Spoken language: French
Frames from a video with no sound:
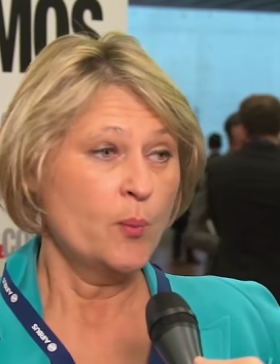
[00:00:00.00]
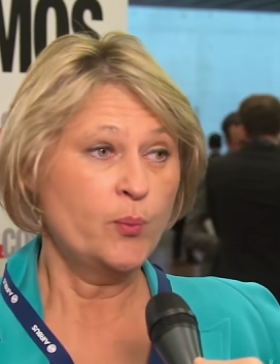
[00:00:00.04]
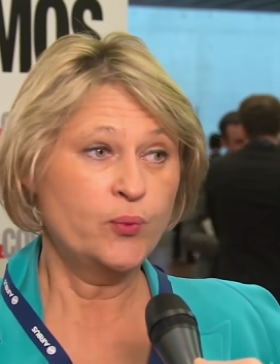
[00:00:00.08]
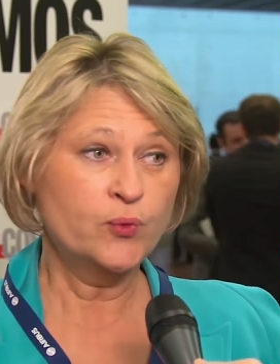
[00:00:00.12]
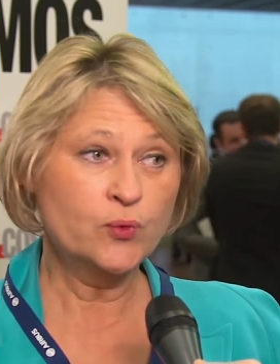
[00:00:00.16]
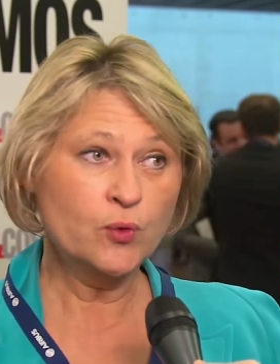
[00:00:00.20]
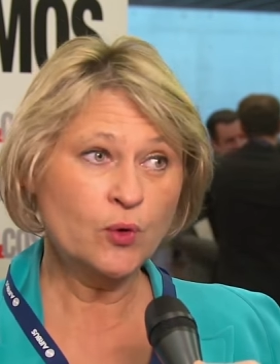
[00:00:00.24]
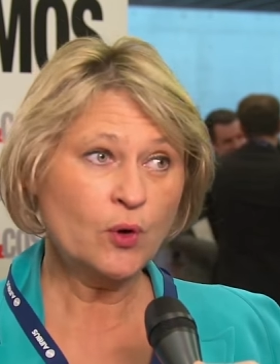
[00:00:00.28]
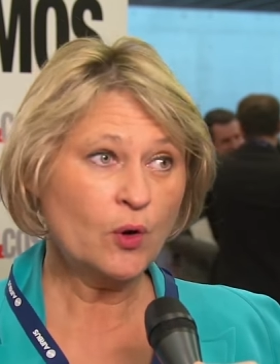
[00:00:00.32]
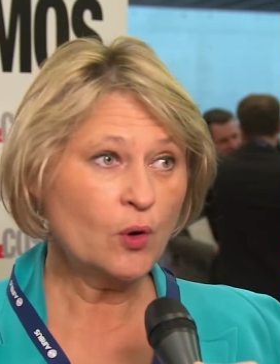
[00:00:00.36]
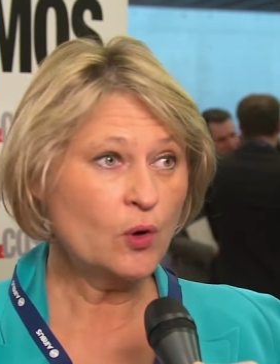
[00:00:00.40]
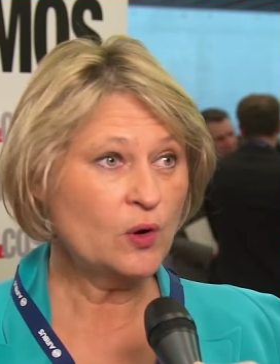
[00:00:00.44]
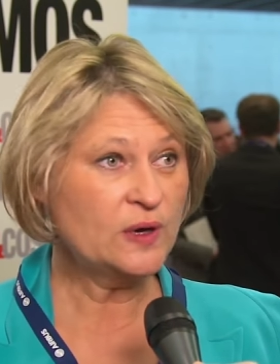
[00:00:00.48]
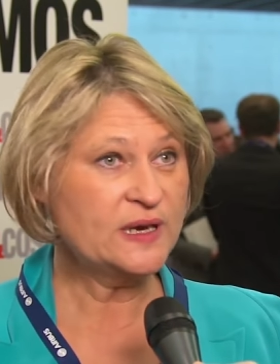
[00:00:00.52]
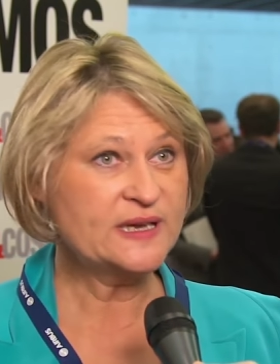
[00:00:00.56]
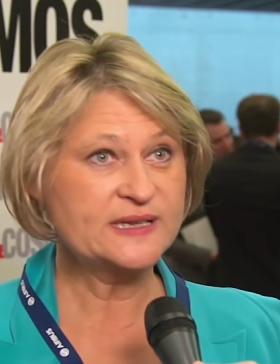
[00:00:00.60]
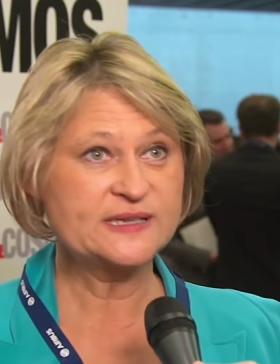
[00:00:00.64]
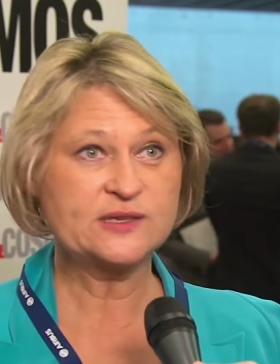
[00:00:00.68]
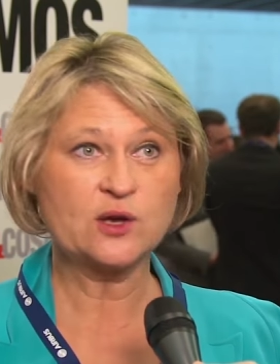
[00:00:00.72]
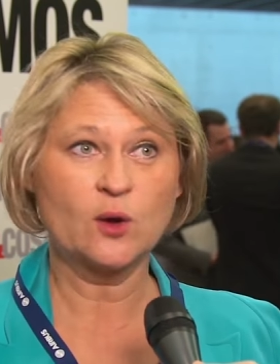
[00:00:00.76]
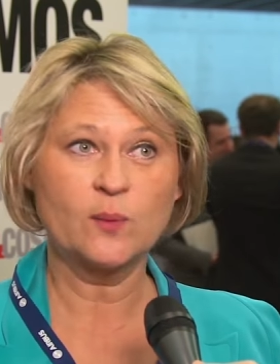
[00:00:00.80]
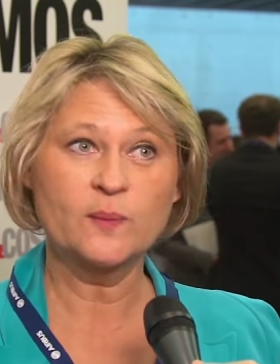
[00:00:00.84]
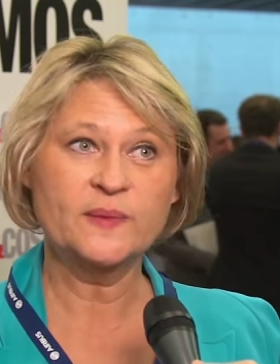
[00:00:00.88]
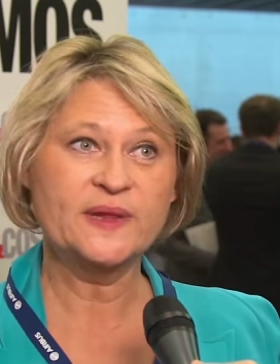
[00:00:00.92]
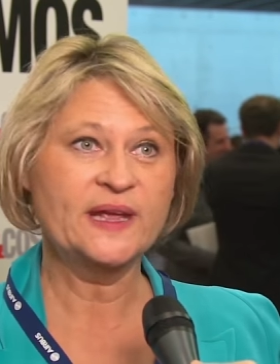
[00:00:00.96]
pour euh,
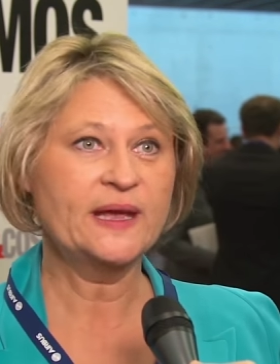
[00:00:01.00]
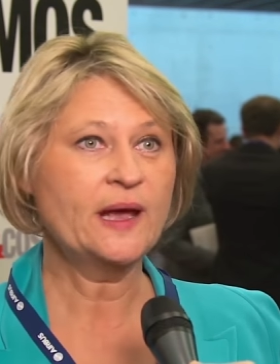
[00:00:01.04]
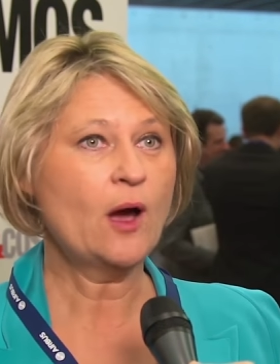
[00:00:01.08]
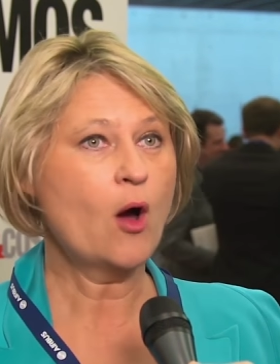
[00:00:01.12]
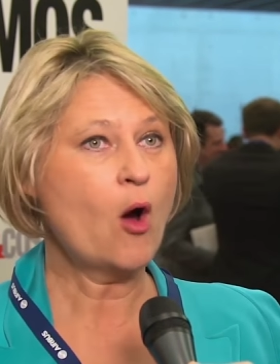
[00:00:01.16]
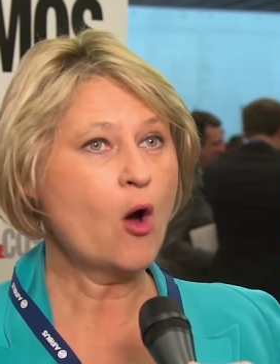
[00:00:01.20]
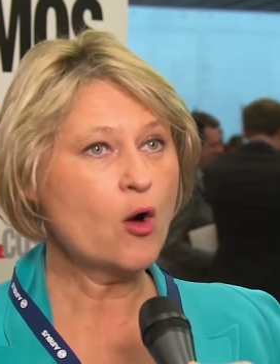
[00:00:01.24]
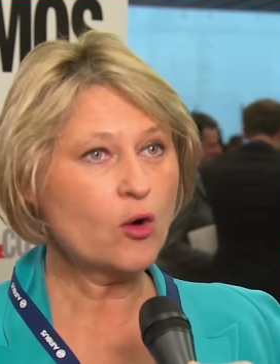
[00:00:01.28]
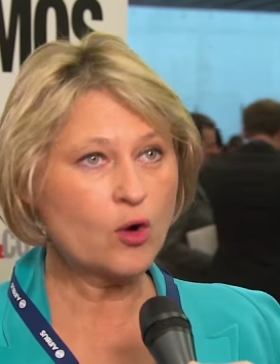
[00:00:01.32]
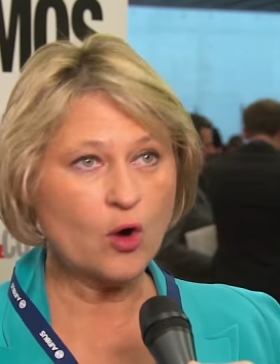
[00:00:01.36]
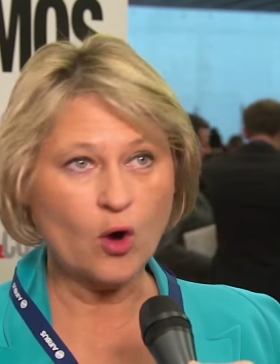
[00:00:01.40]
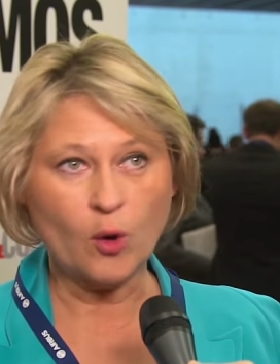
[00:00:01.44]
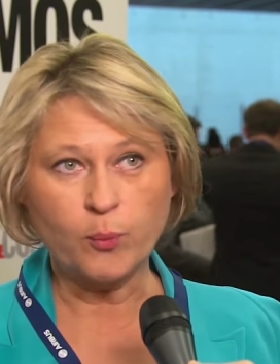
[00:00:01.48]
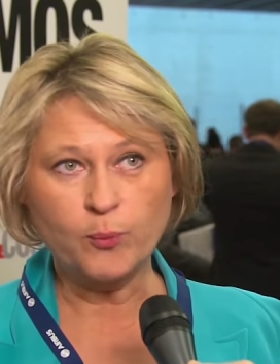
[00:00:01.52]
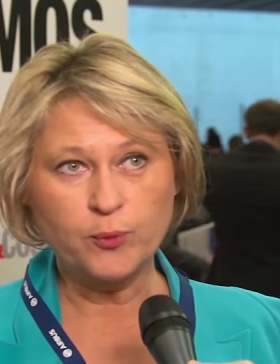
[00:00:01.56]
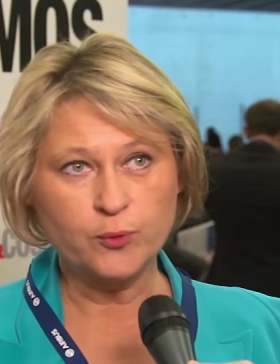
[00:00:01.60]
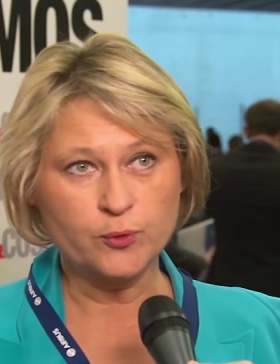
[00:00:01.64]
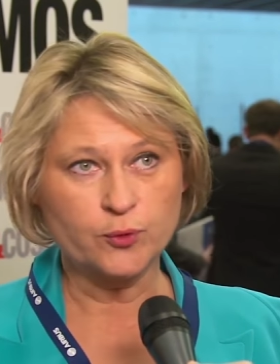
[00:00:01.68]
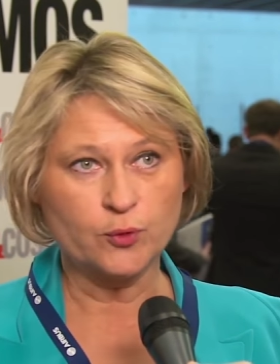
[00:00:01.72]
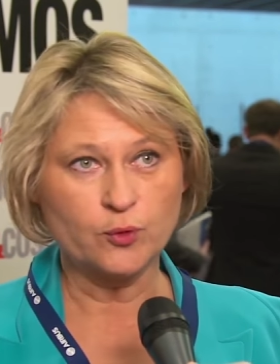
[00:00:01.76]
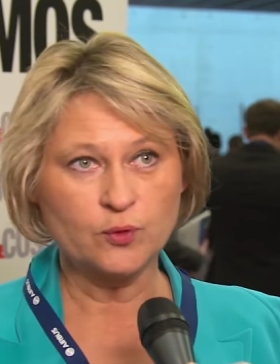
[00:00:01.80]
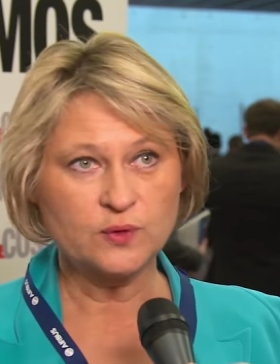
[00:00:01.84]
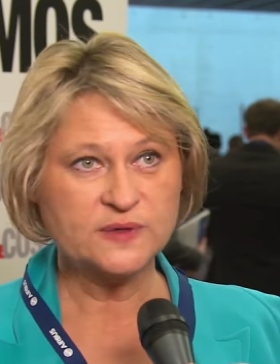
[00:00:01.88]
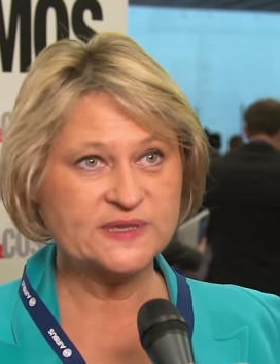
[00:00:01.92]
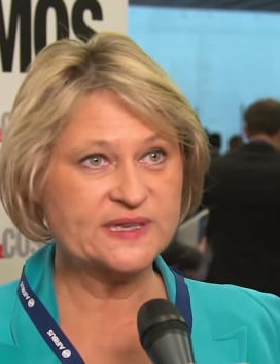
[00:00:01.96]
les emmener encore
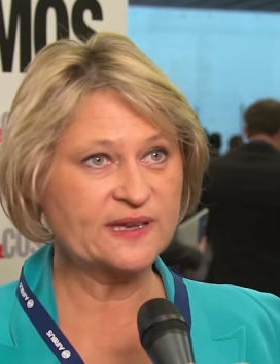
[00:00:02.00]
plus haut.